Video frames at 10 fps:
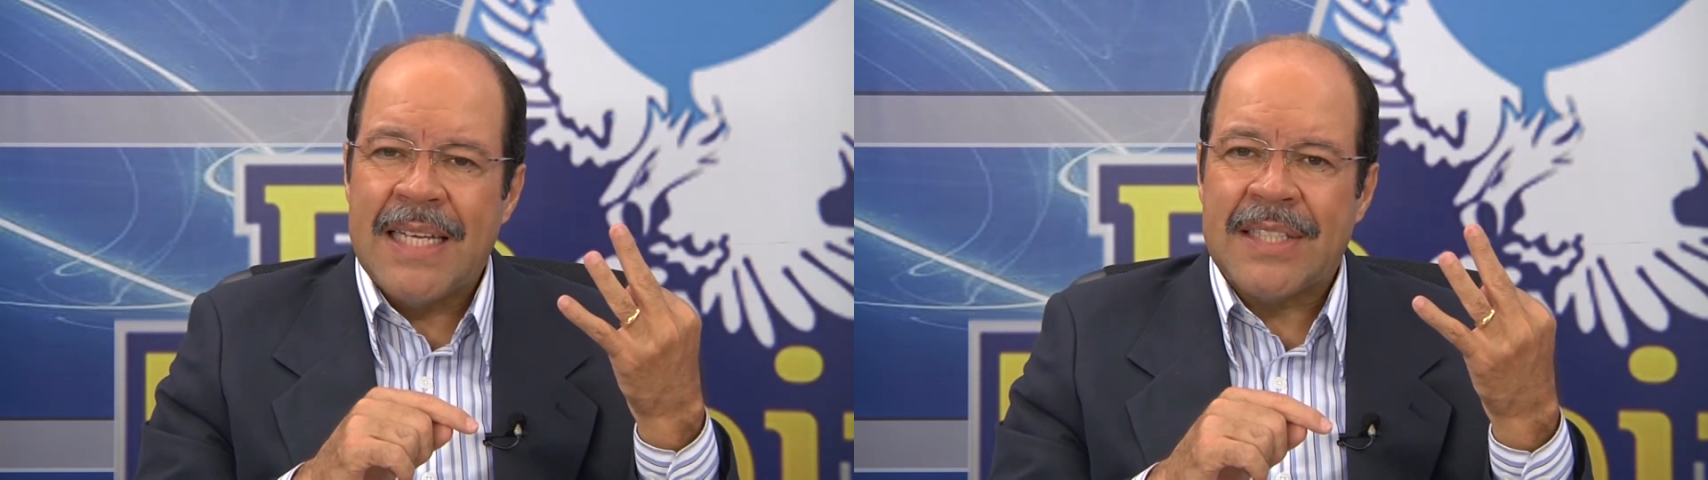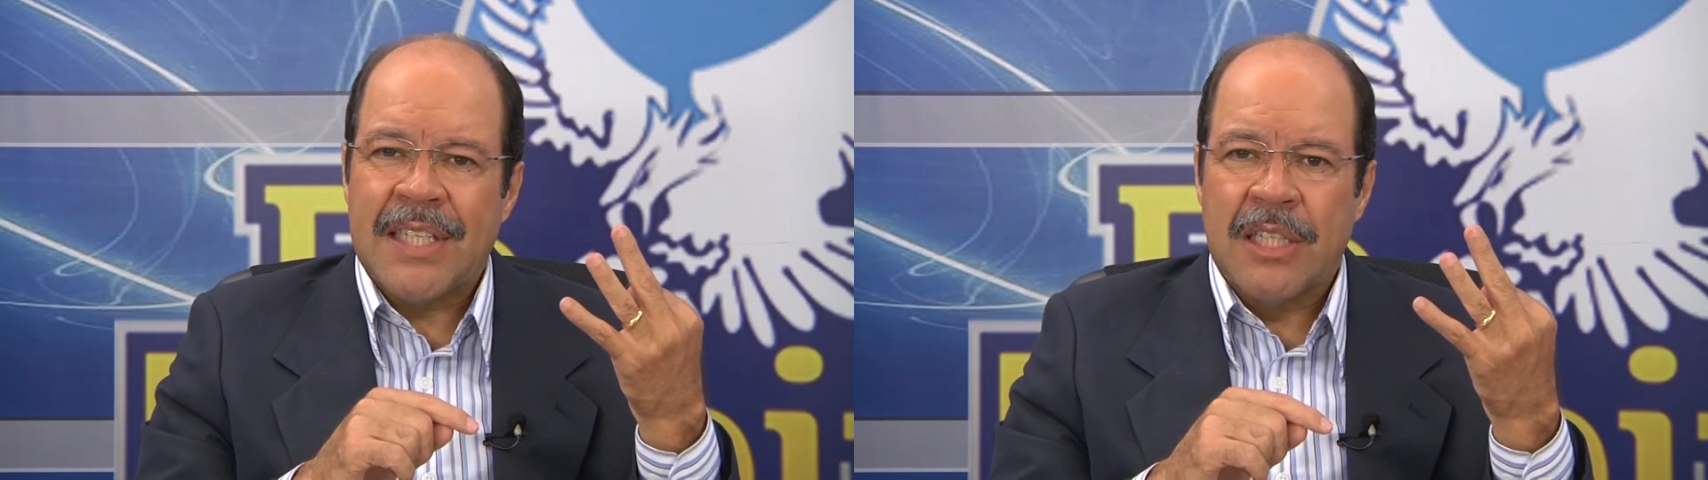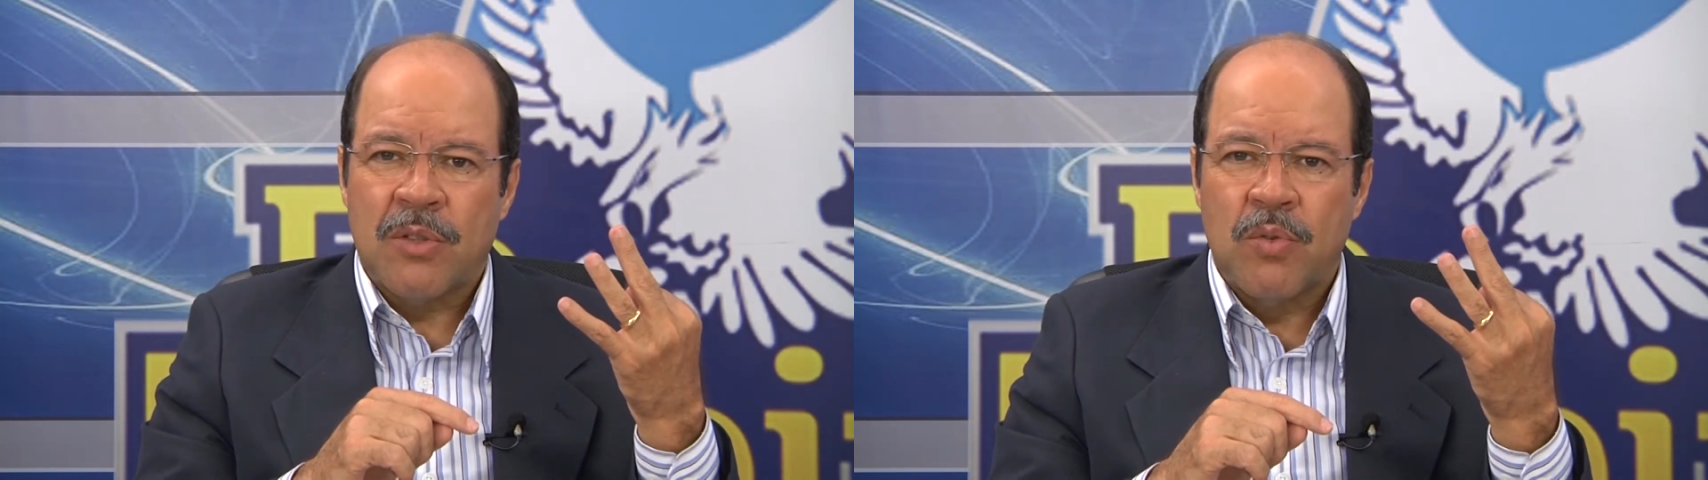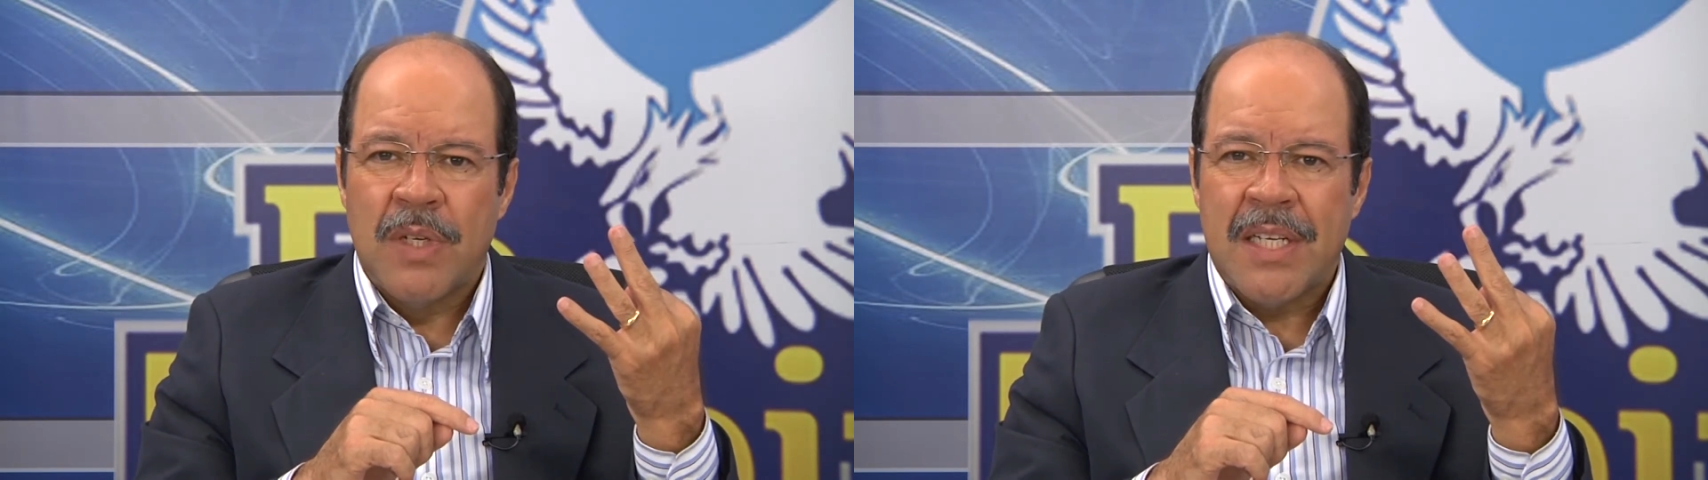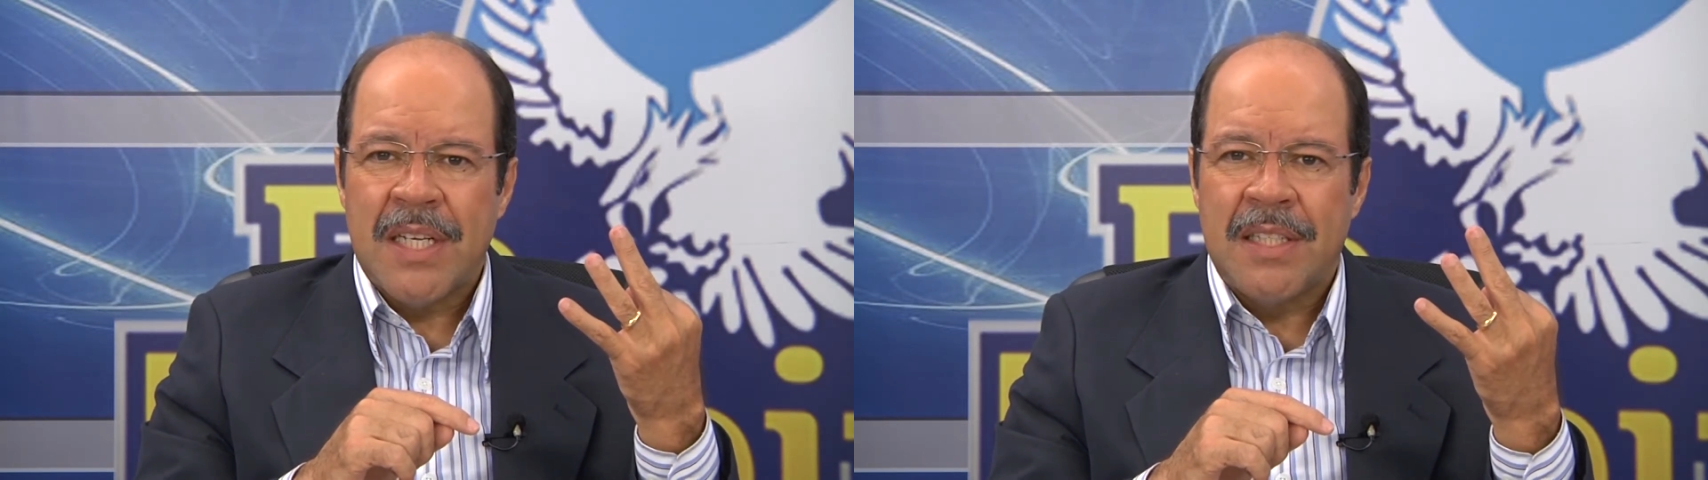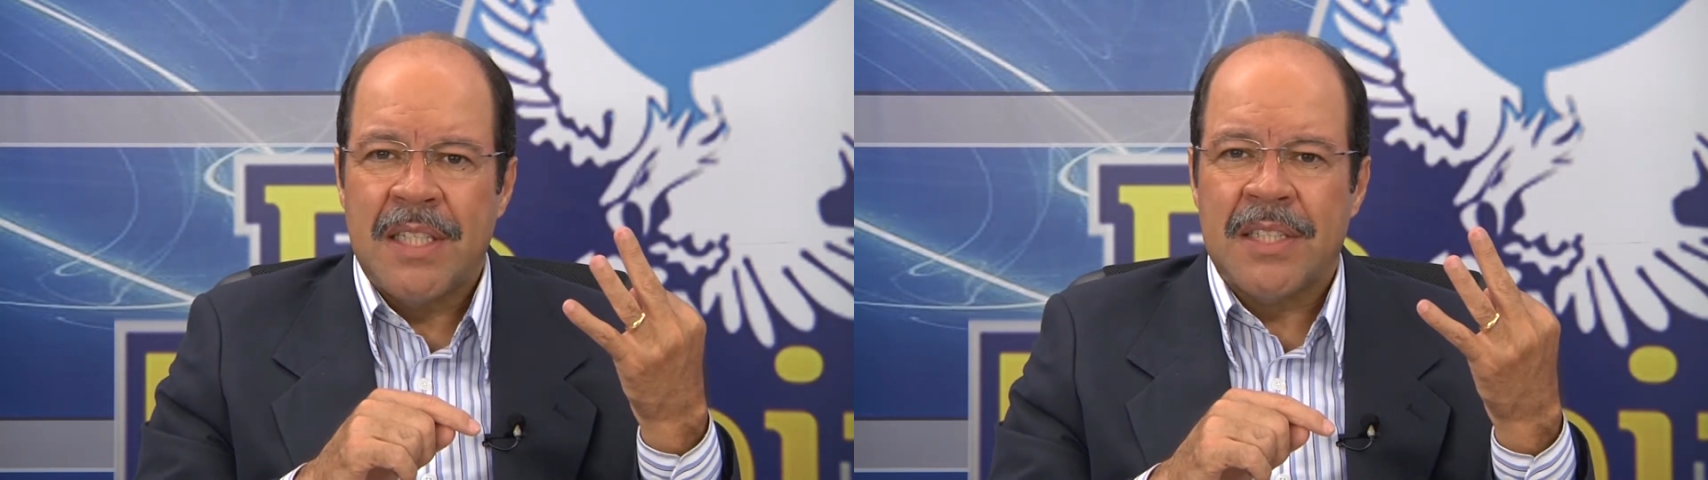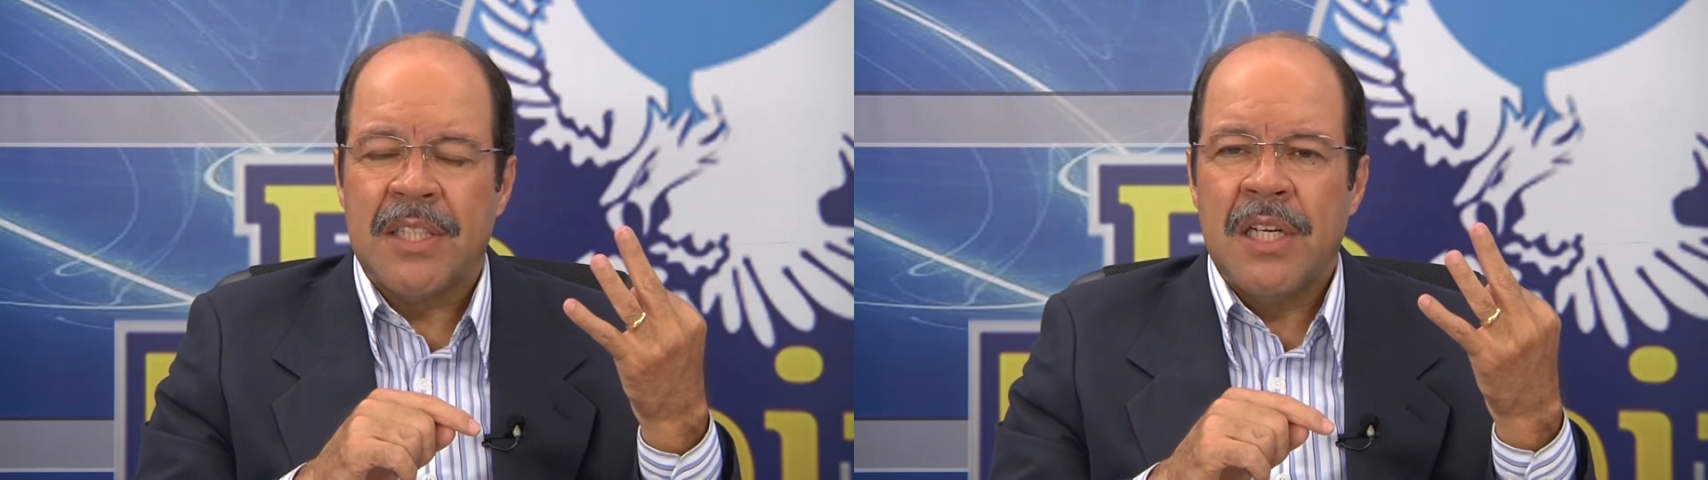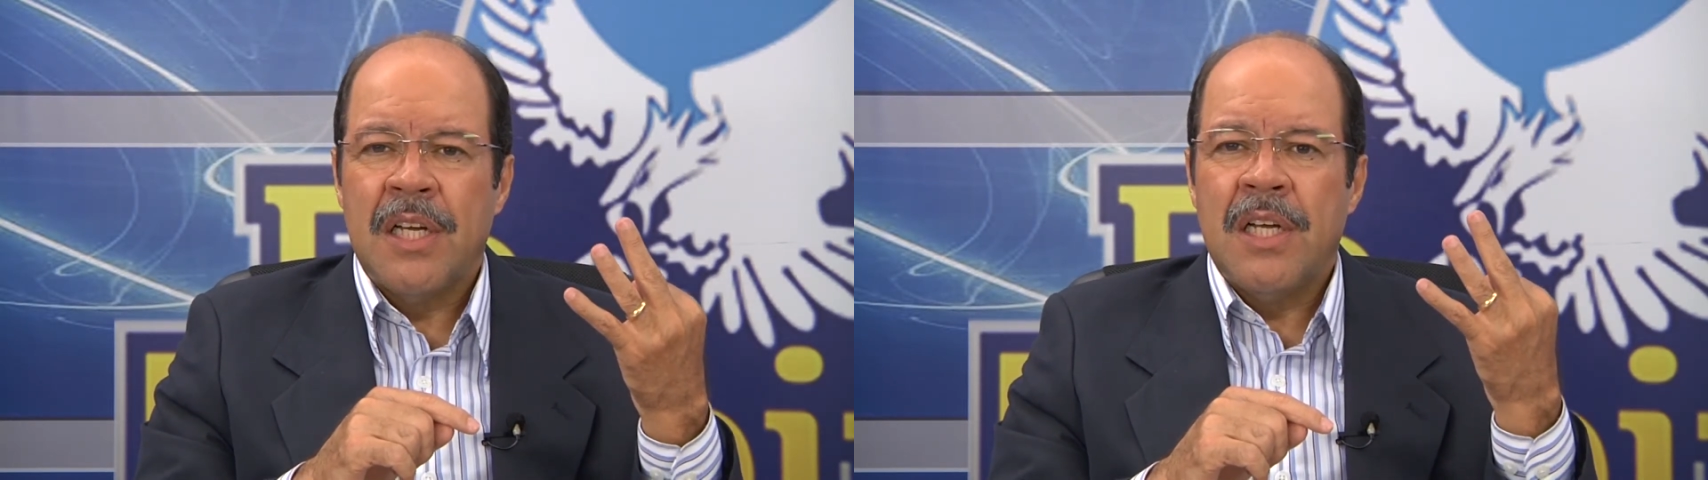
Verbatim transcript: Escritura que diz